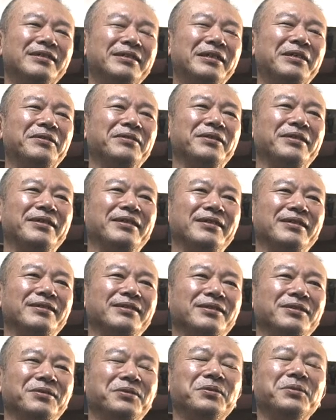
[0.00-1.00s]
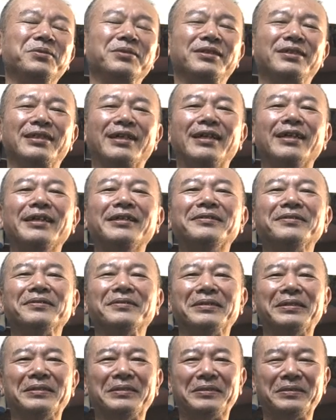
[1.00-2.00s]
なのでね、すごく疲れる
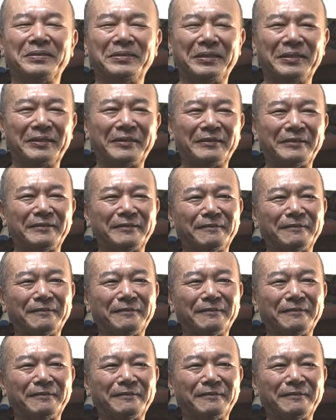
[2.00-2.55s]
んですよね。